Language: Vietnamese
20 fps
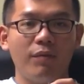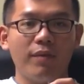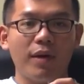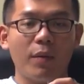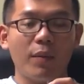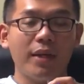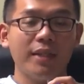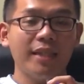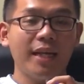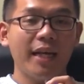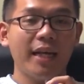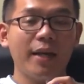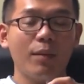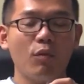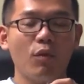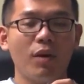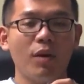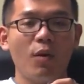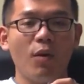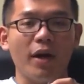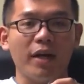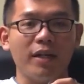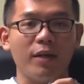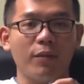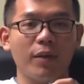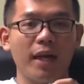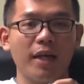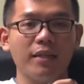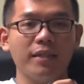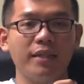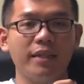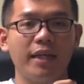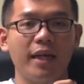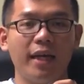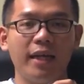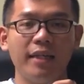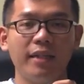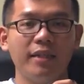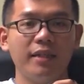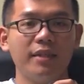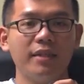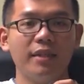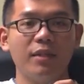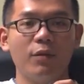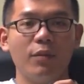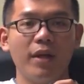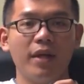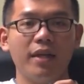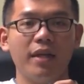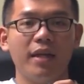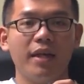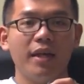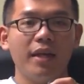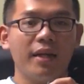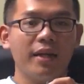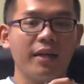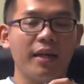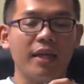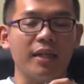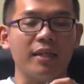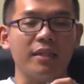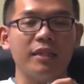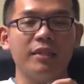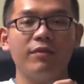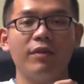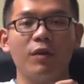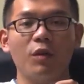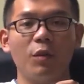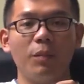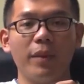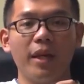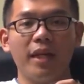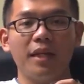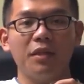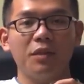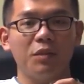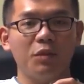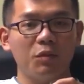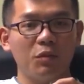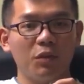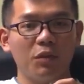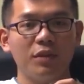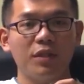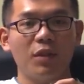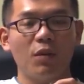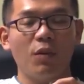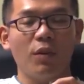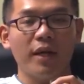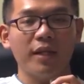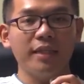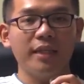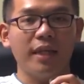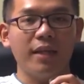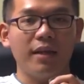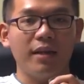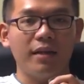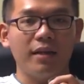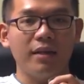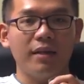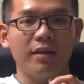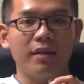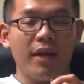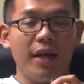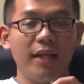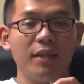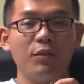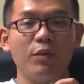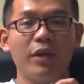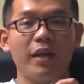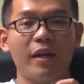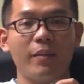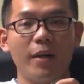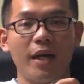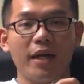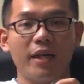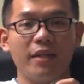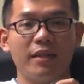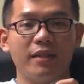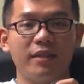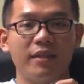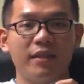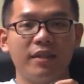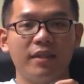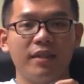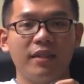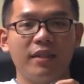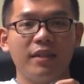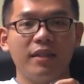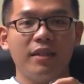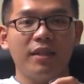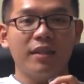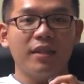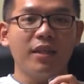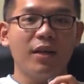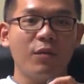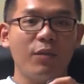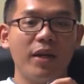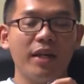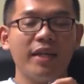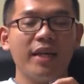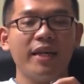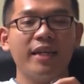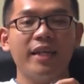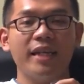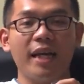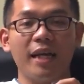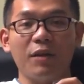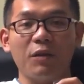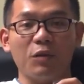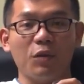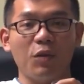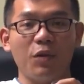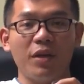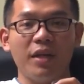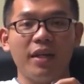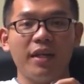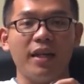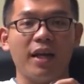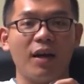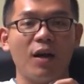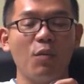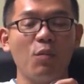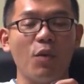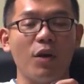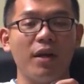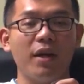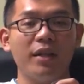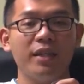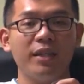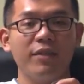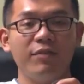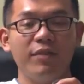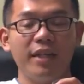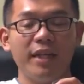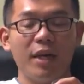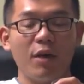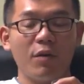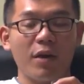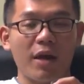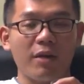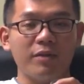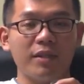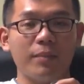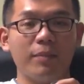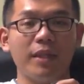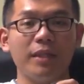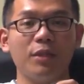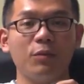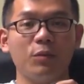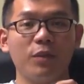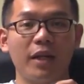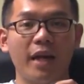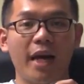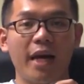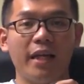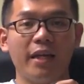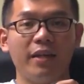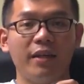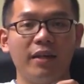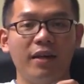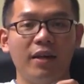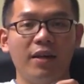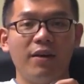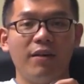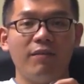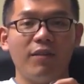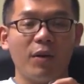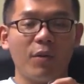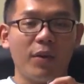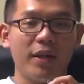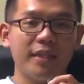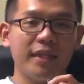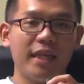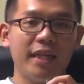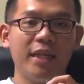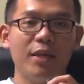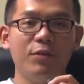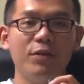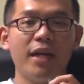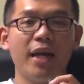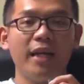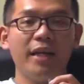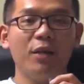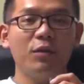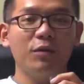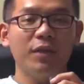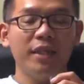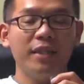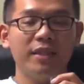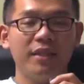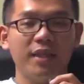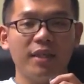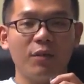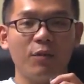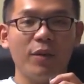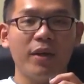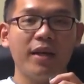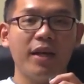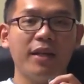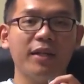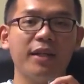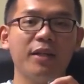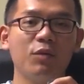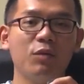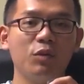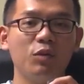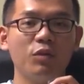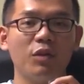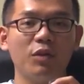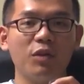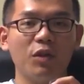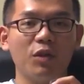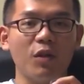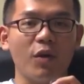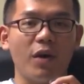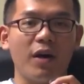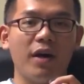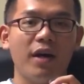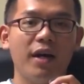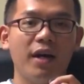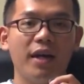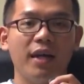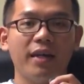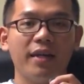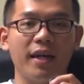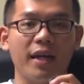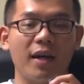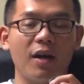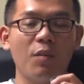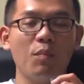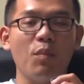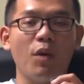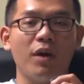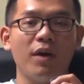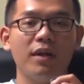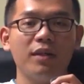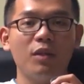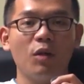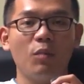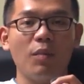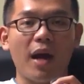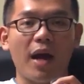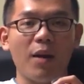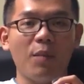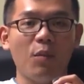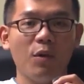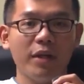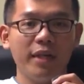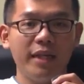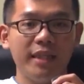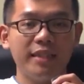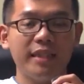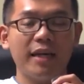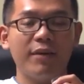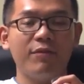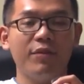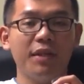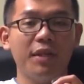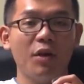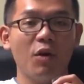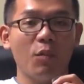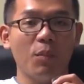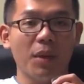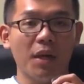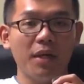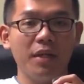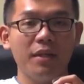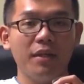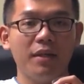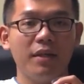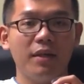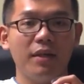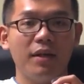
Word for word: Và ngoài ra anh em có câu hỏi nào khác thì hãy đừng quên đặt ở dưới phần comment, chúng tôi sẽ cố gắng trả lời. Và hết rồi anh em ạ. Đừng quên đăng ký kênh của tôi để không bỏ lỡ những video nào ra mắt trong tương lai. Và ngoài ra nếu như ai yêu thích đừng quên ấn cái nút chuông nho nhỏ để không bỏ lỡ thông báo mỗi khi ra video mới.